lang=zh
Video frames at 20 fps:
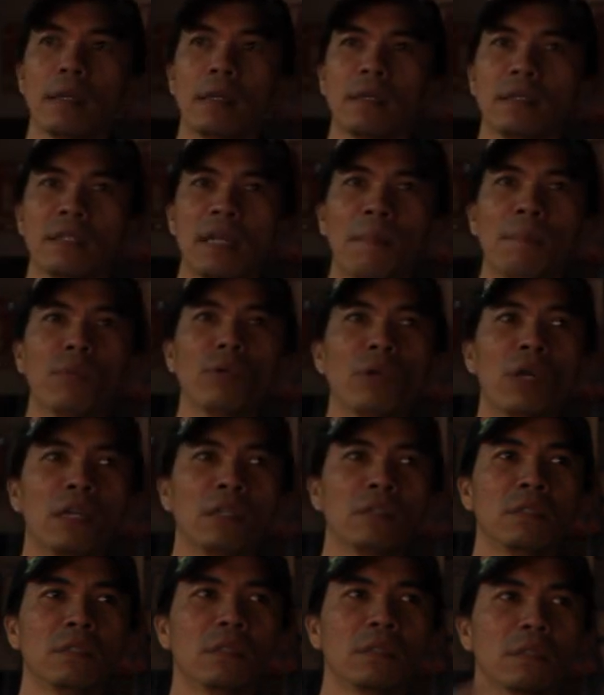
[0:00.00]
也不
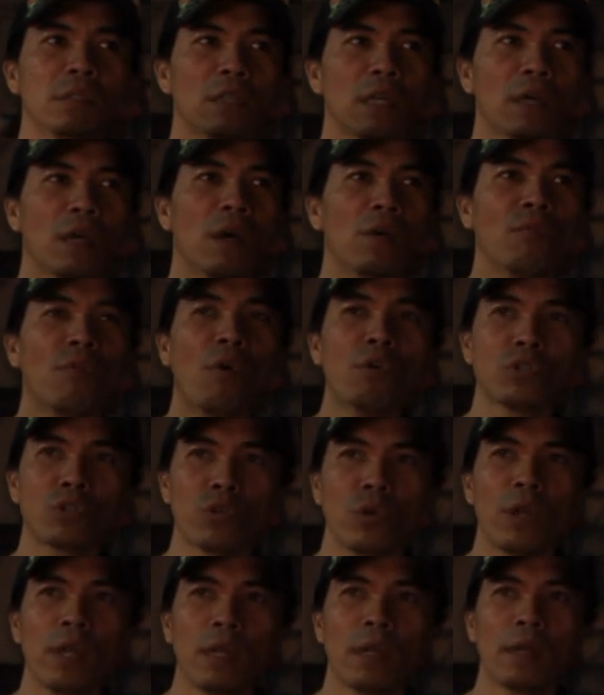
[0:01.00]
能这个风
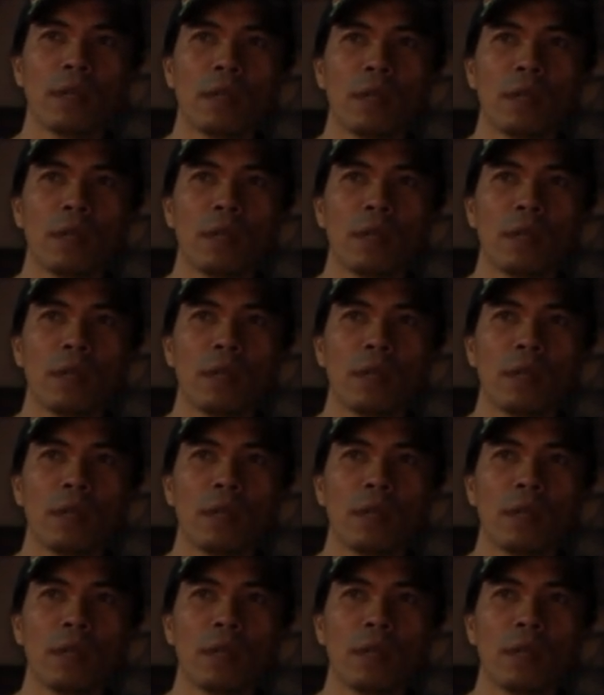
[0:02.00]
吹，